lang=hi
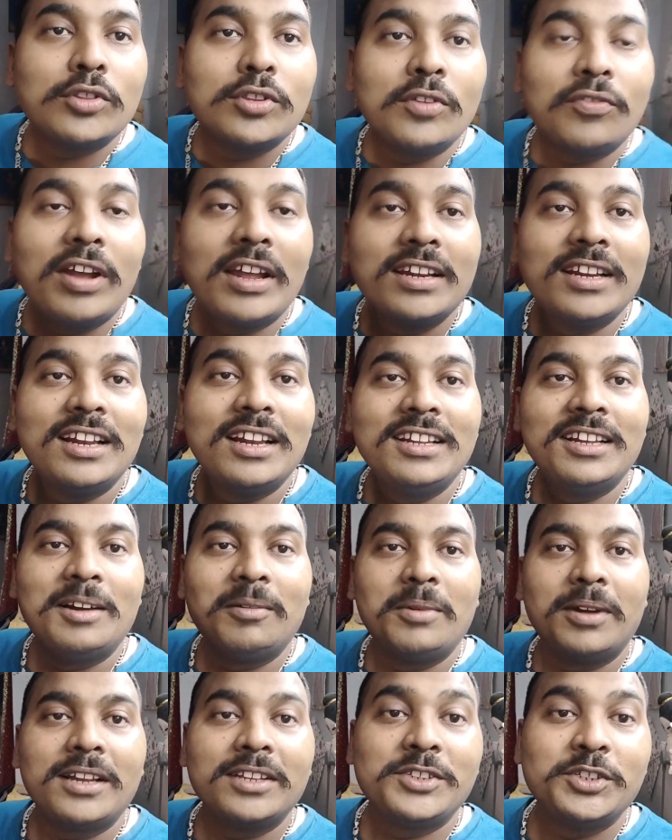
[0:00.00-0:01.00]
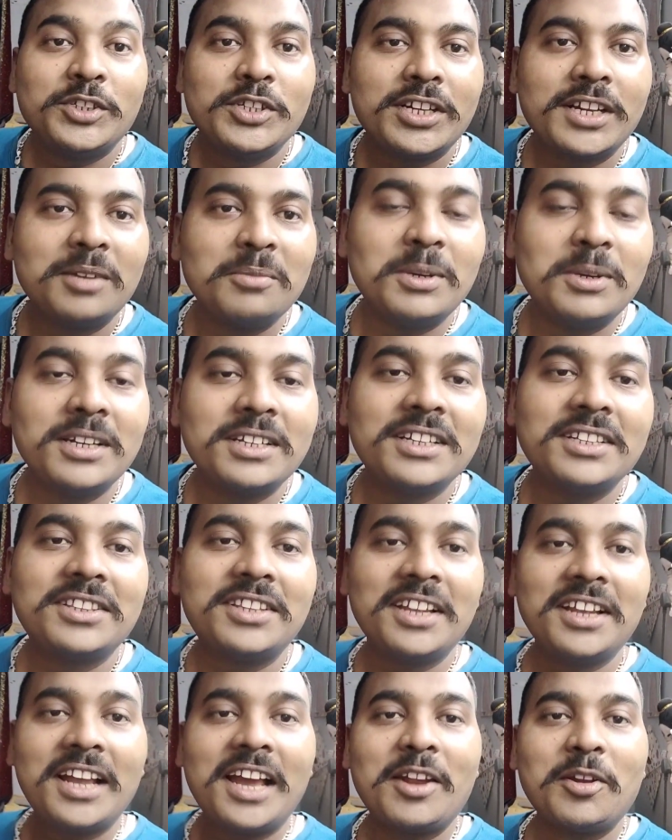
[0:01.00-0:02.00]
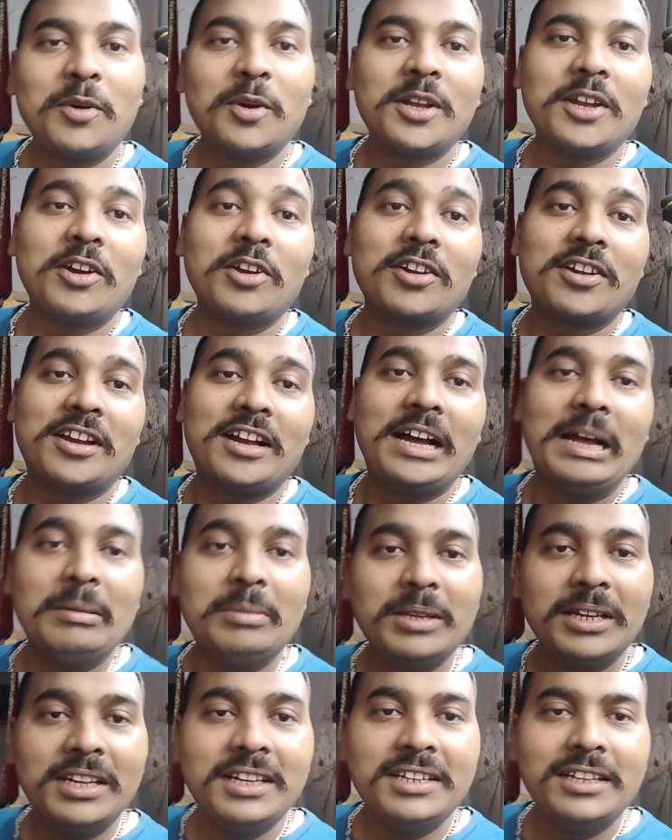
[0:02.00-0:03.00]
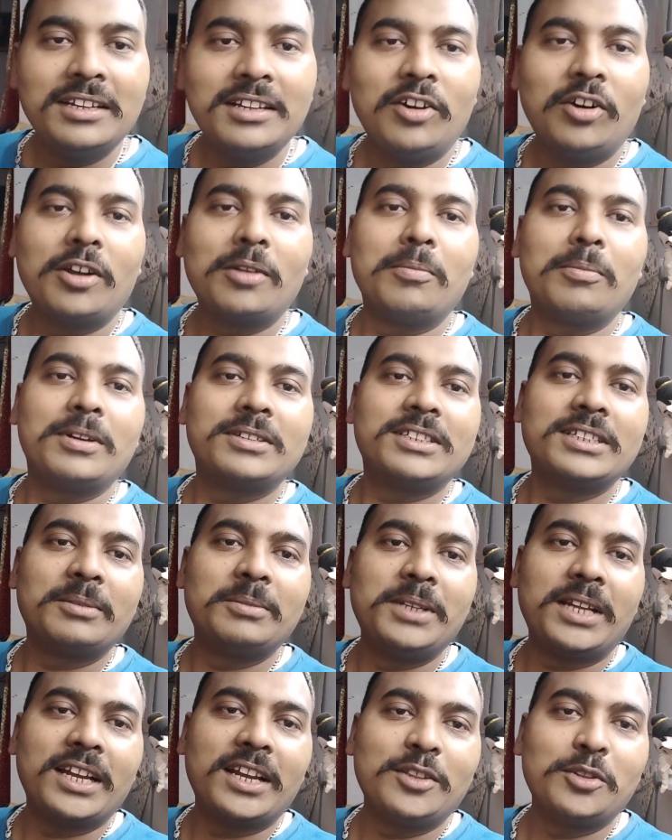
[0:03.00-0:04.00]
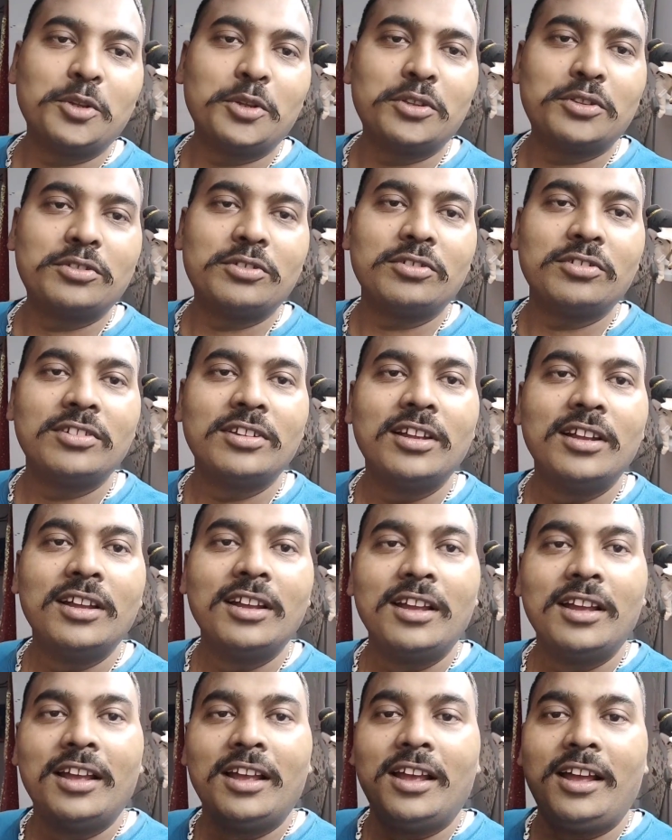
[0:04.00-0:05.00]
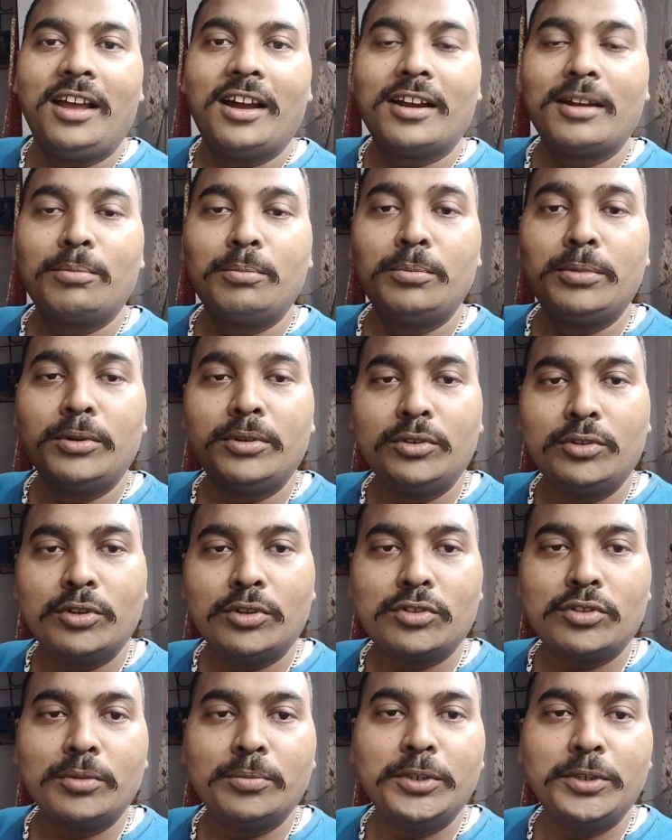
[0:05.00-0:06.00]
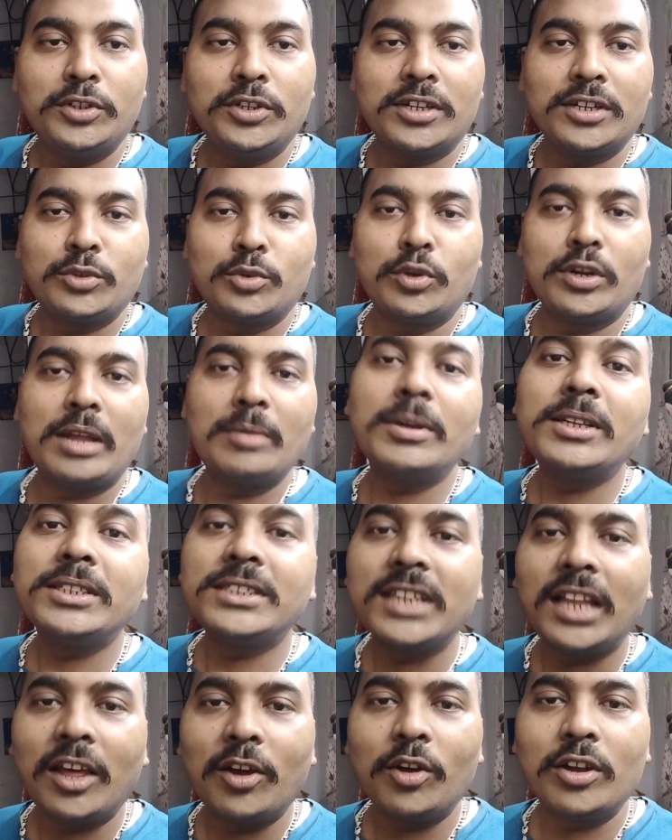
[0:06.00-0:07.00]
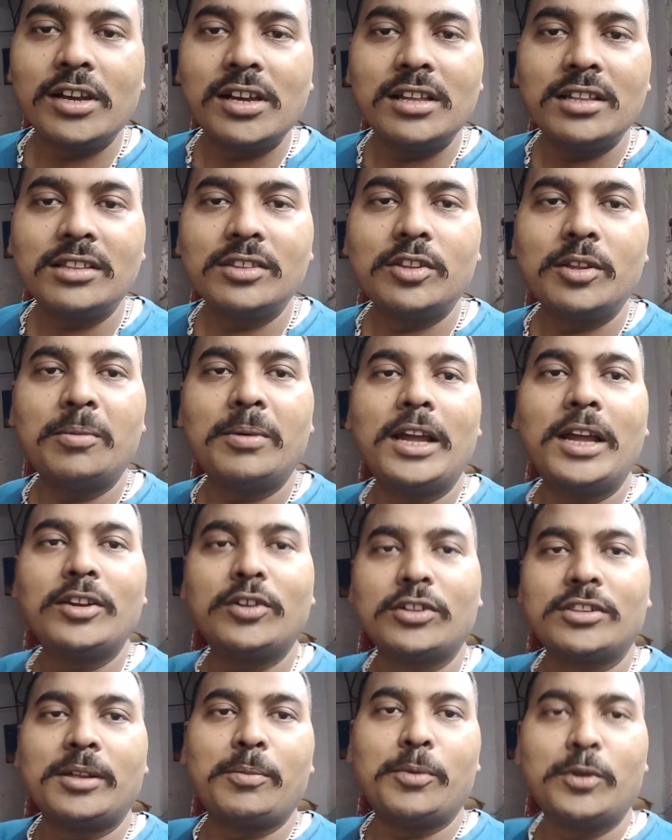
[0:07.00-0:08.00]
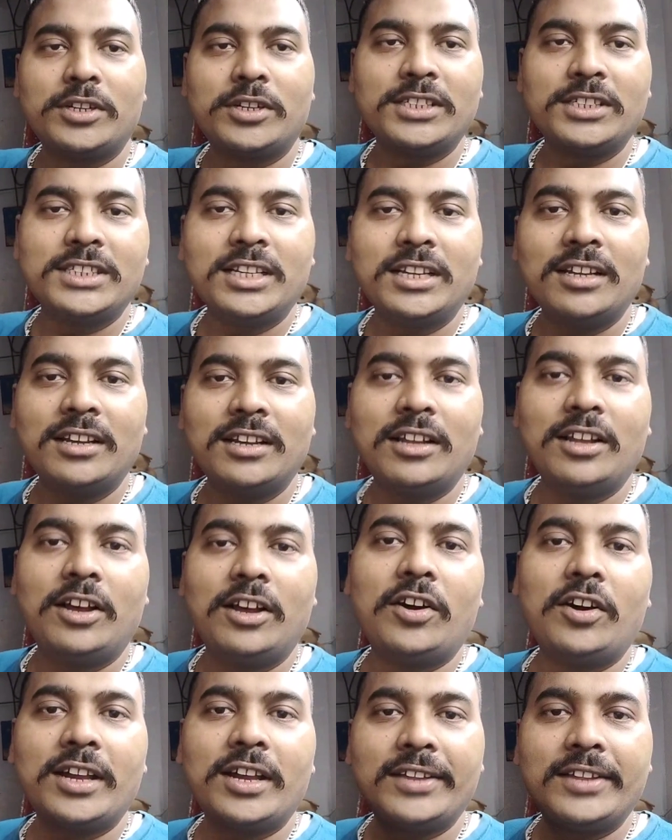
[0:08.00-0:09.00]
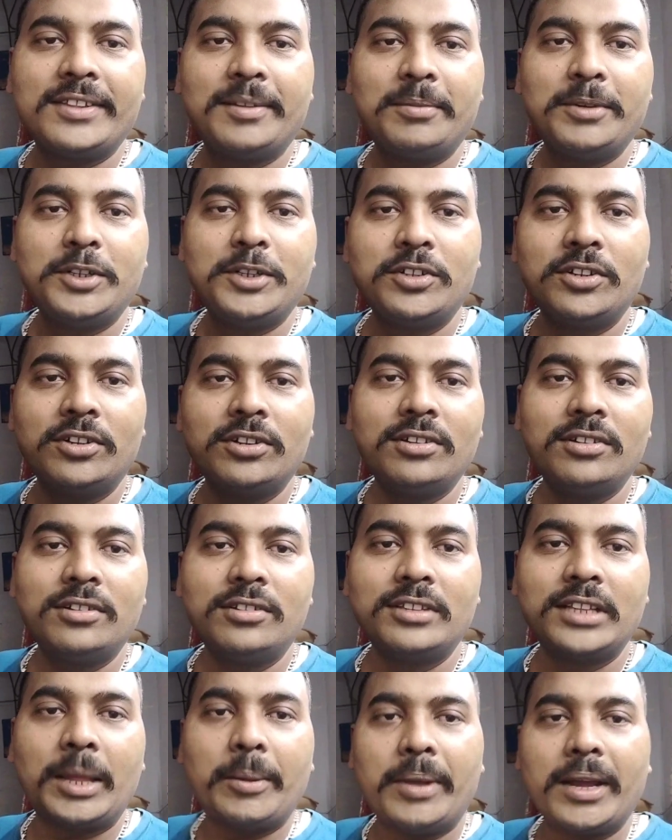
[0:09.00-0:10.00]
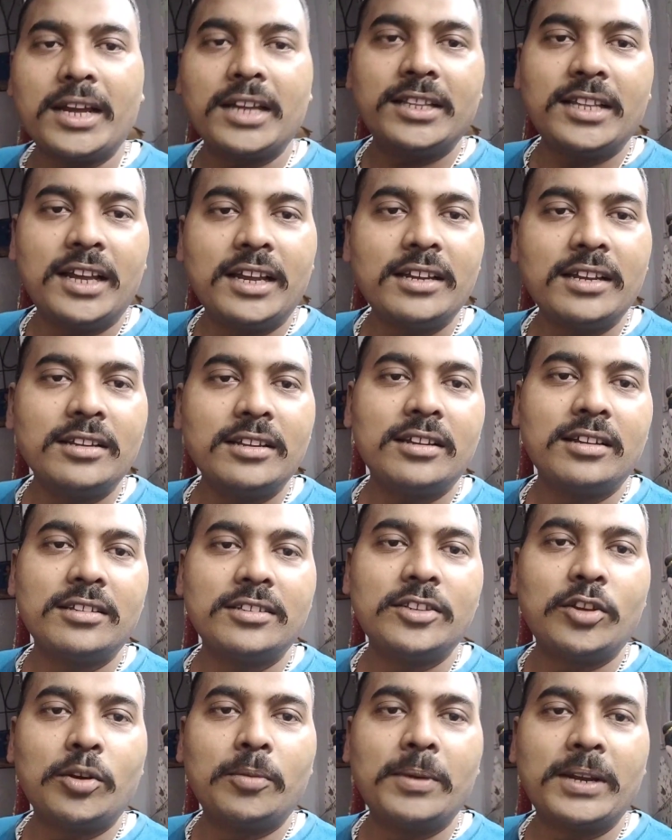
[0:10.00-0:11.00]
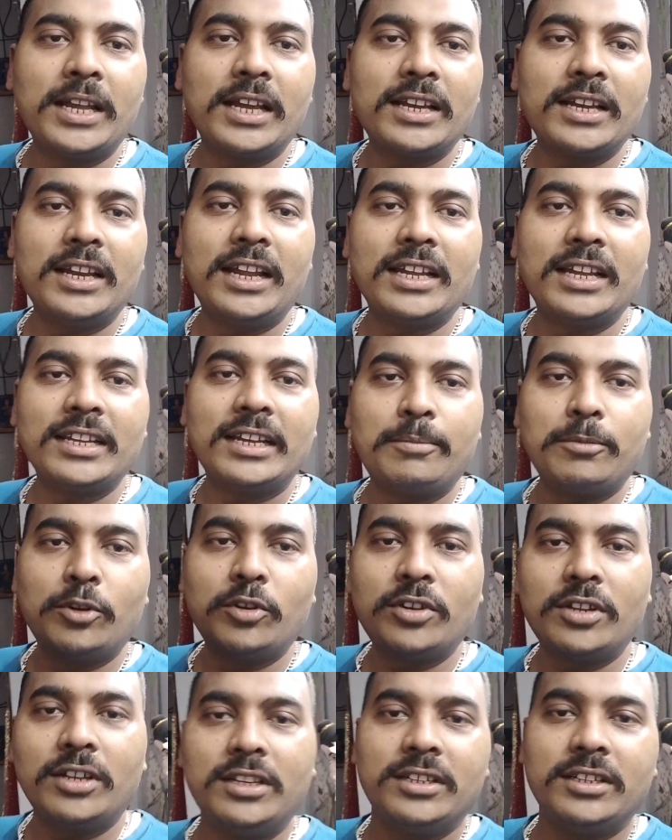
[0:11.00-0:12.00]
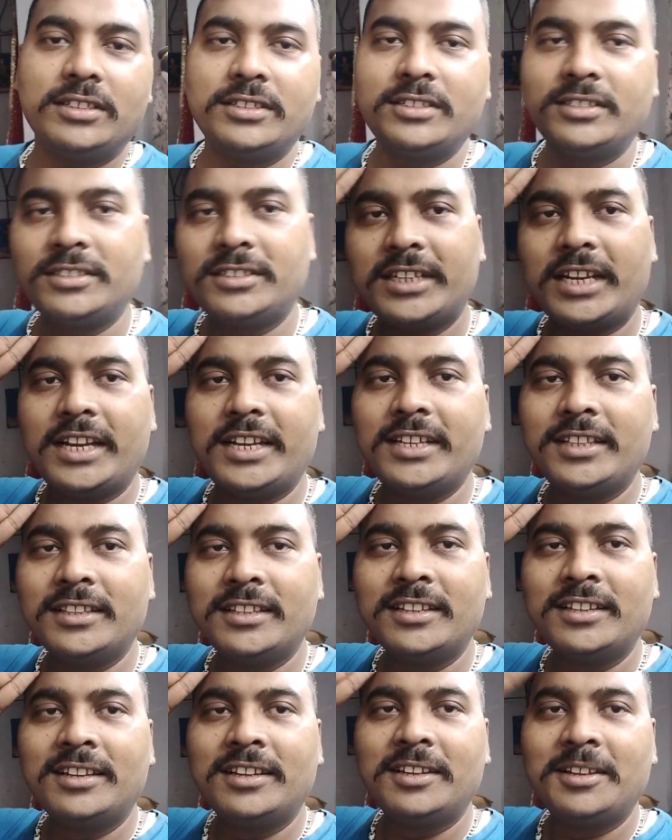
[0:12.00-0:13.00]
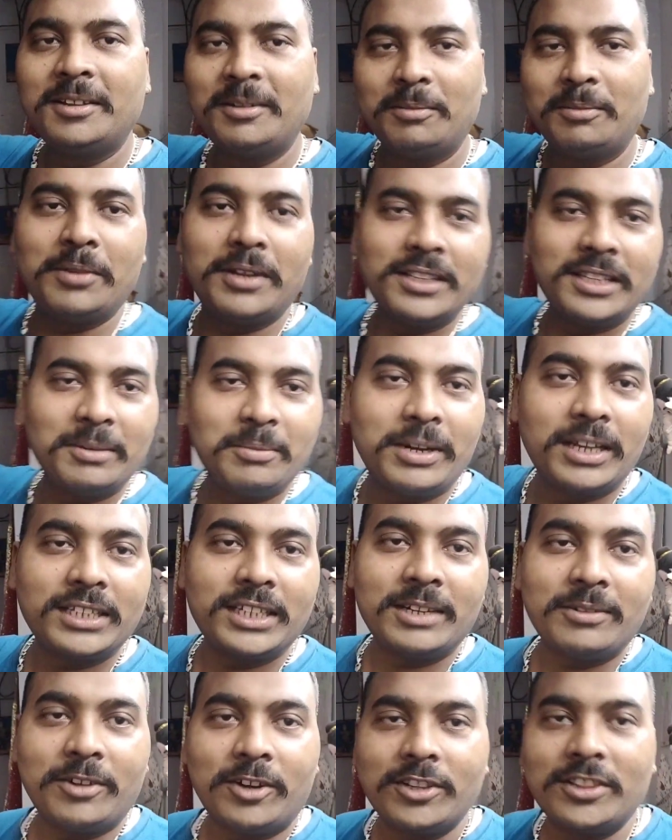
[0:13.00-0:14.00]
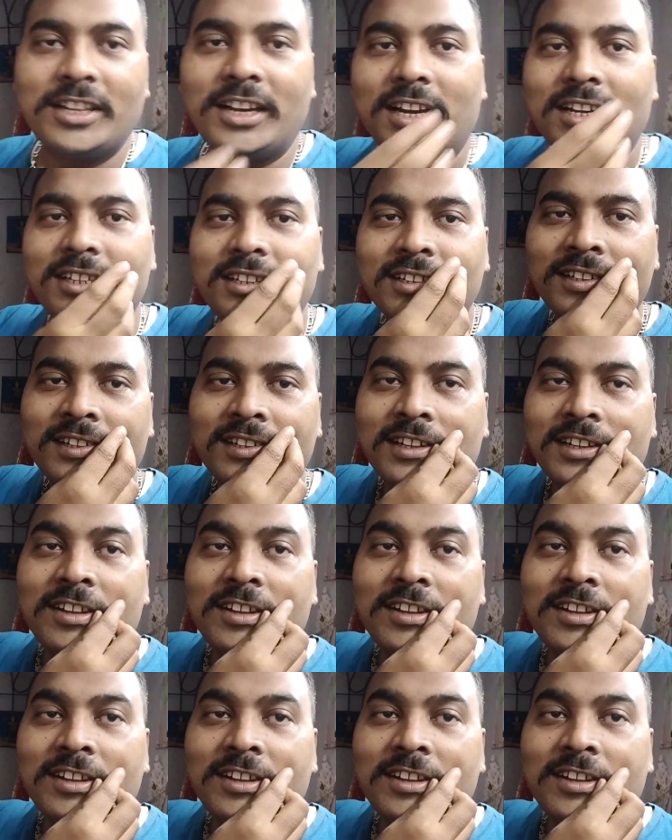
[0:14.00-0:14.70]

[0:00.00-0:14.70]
तो फाइनली हमारा चिकन बन के तैयार हो गया और खा भी लिए और मज़ा भी आ गया दोस्तों अगर दोस्तों वीडियो अगर थोड़ा भी अच्छा लगा तो भाई को सपोर्ट कीजिए और ऐसा वीडियो धमाकेदार जरूर बना के लाएंगे आप लोग के लिए जय हिंद बंदे मातरम और दाढ़ी